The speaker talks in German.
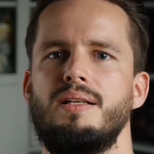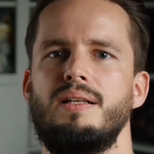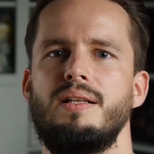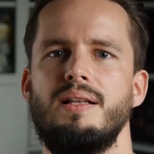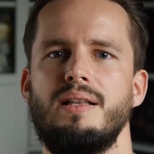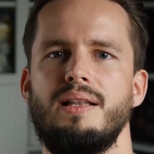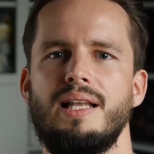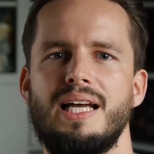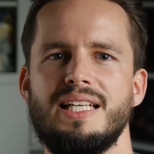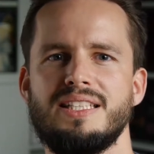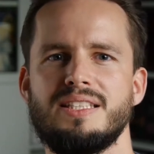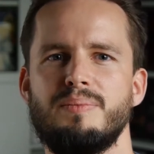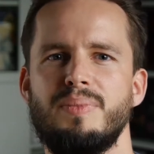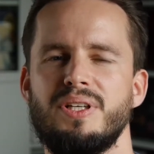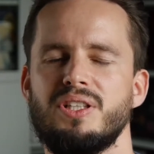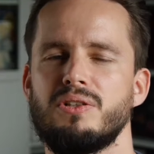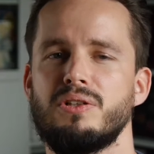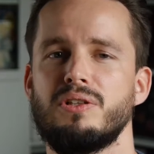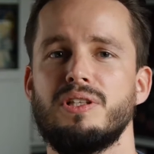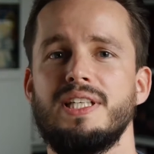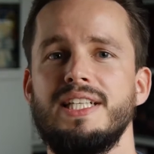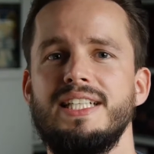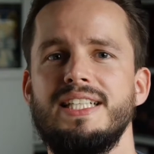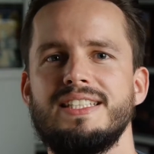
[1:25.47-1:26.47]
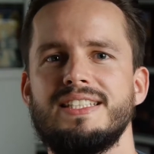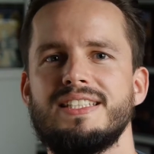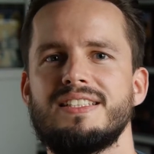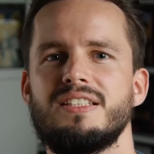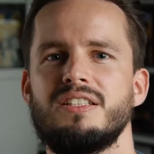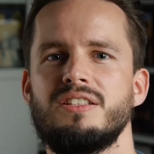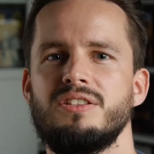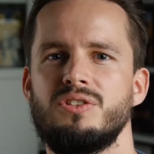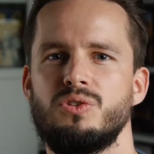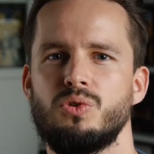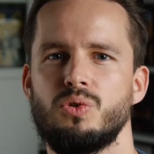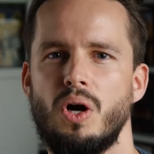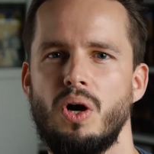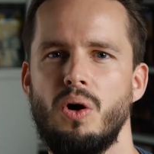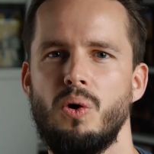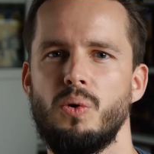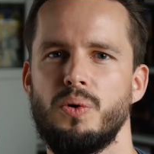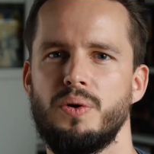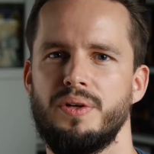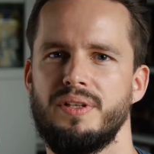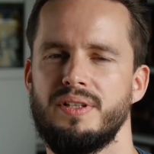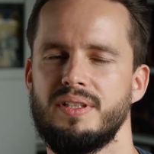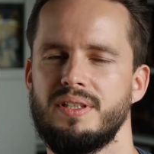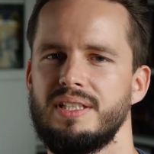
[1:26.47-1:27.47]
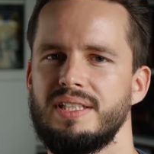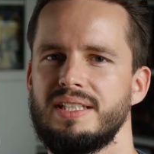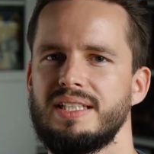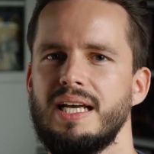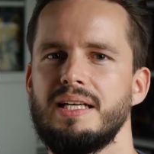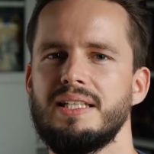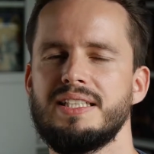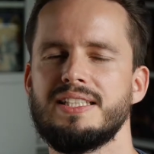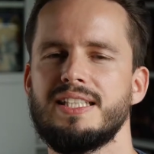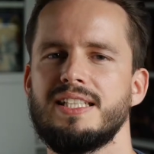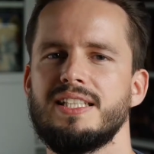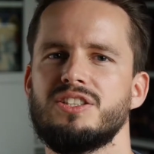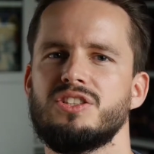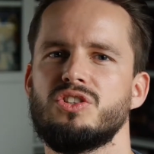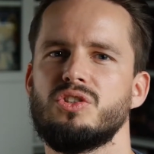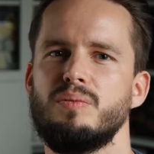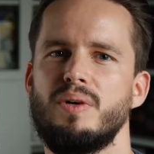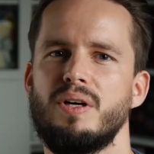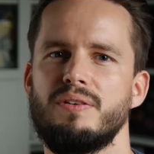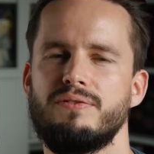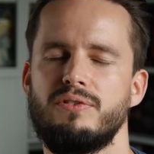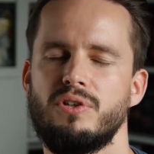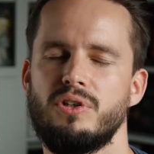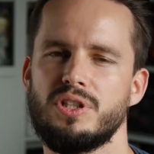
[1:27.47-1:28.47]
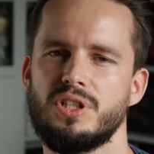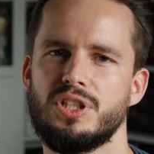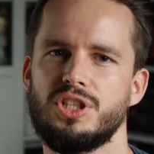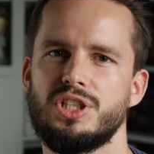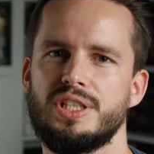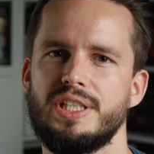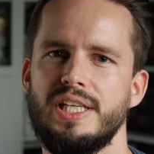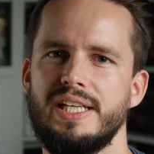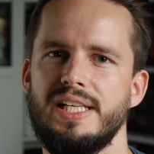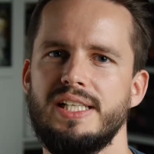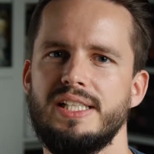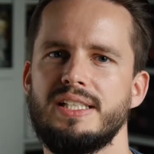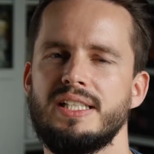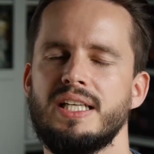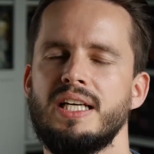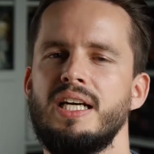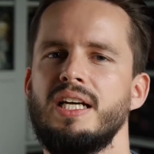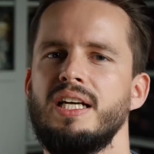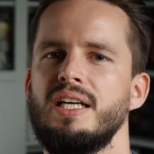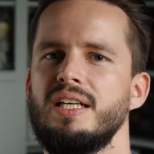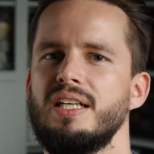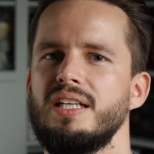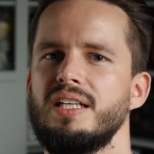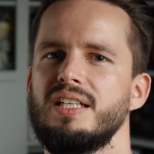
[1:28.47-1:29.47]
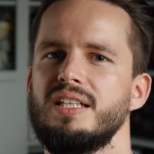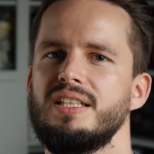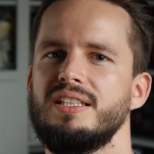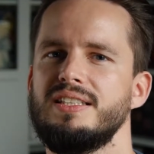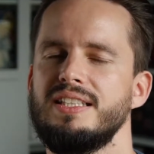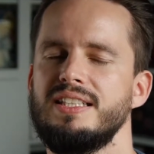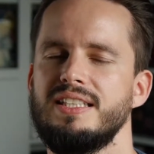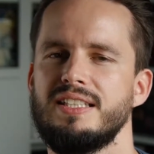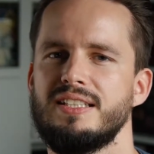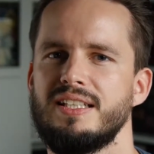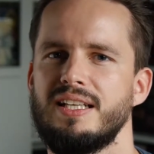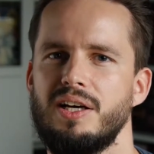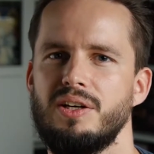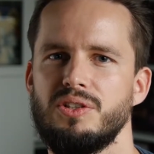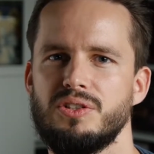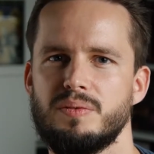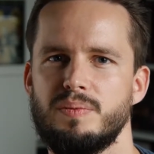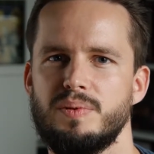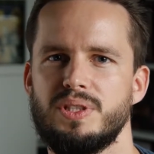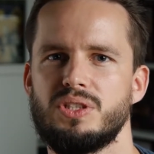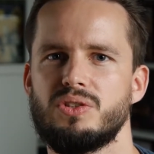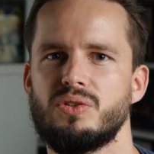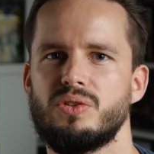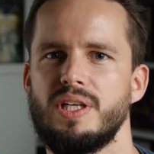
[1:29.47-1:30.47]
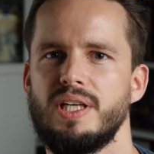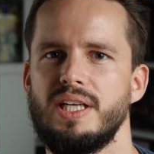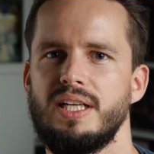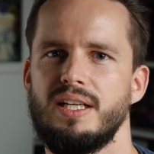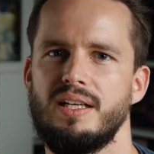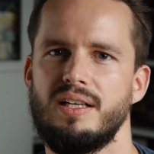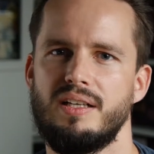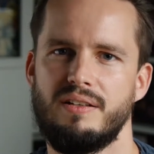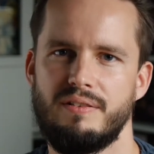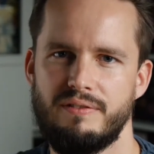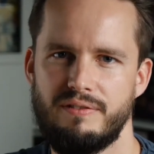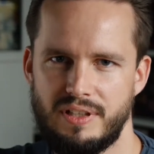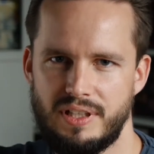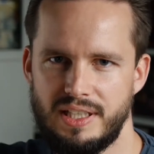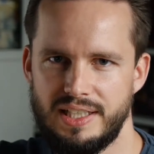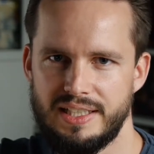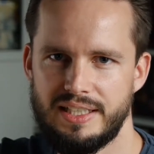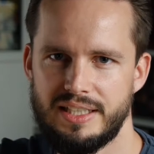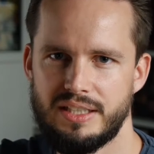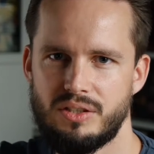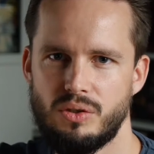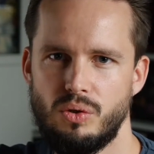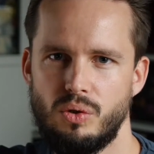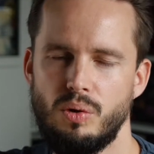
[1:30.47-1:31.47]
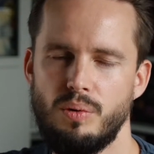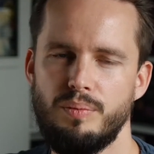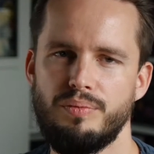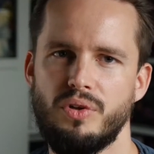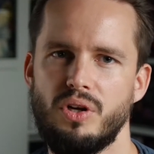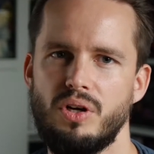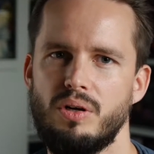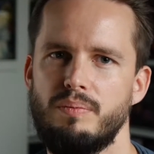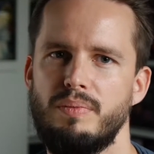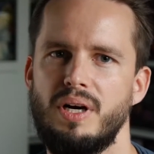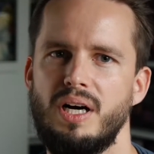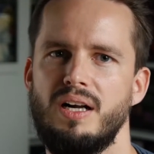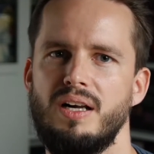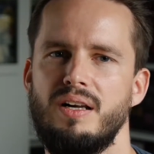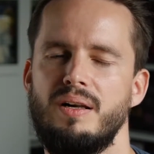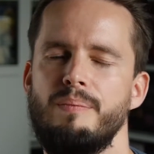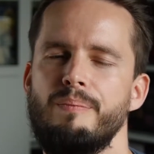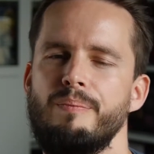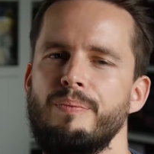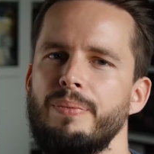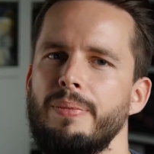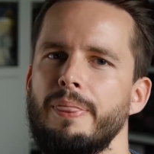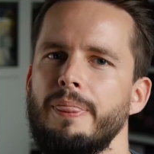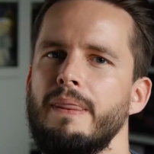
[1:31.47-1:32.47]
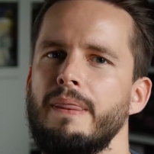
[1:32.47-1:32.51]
Last but not least, Drone. Ich hatte das schon mal vorgestellt, äh, den Announcement-Trailer verlinke ich oben nochmal.